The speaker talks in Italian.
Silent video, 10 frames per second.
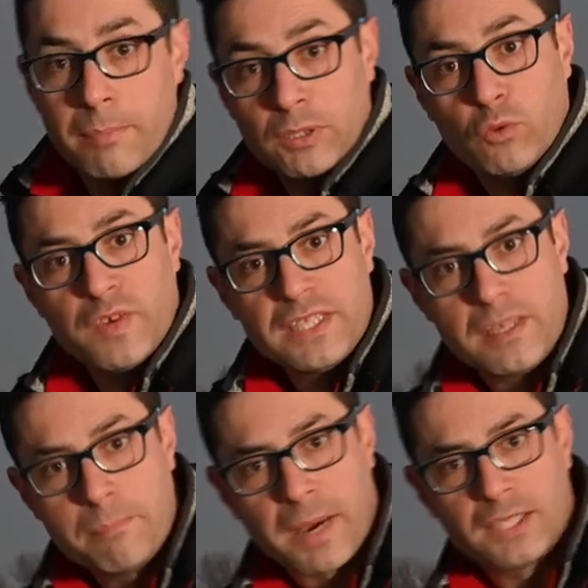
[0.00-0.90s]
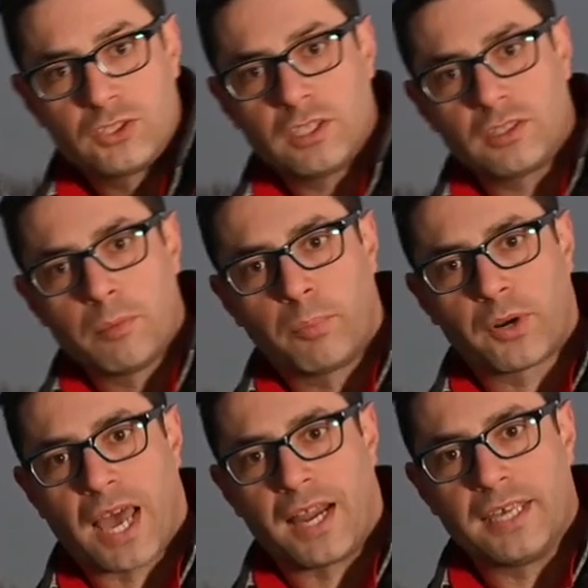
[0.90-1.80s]
ma tu vedi l'immagine in
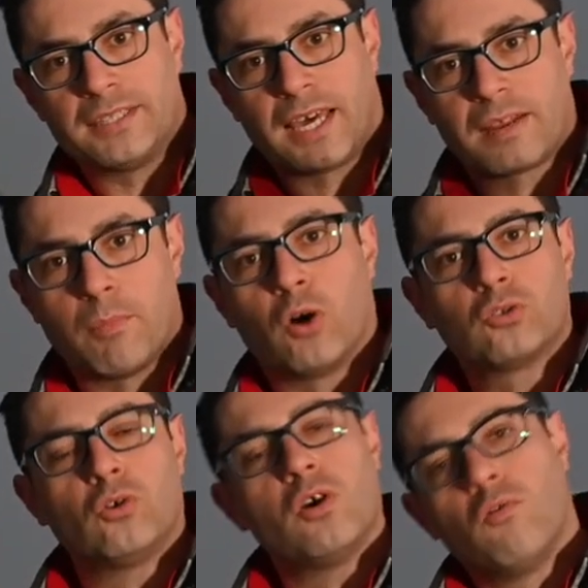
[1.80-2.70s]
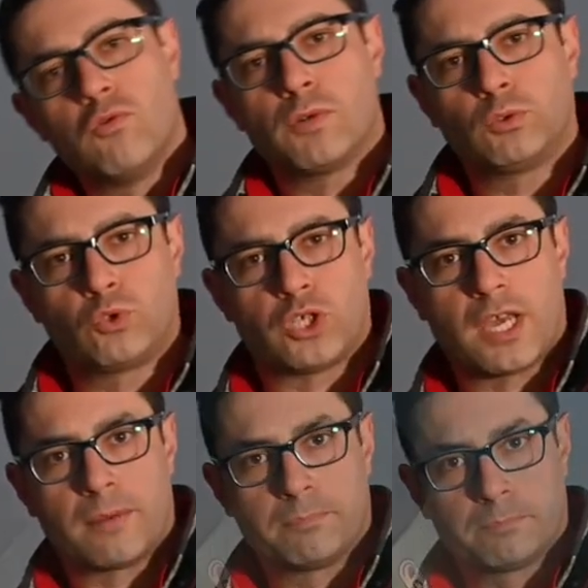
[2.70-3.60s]
tempo reale, da remoto e ovunque tu
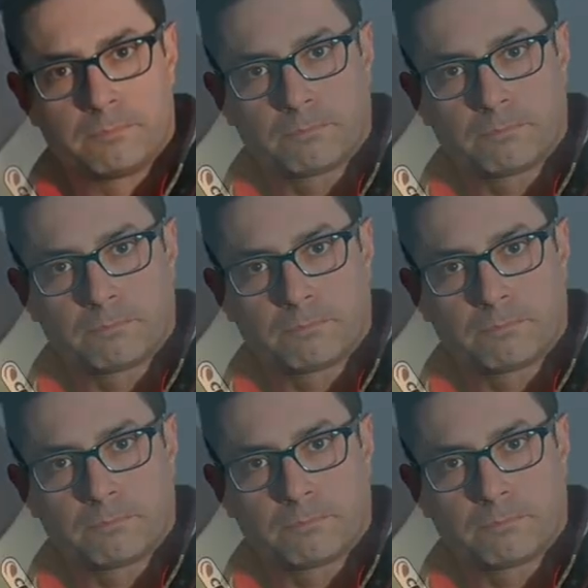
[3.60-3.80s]
sia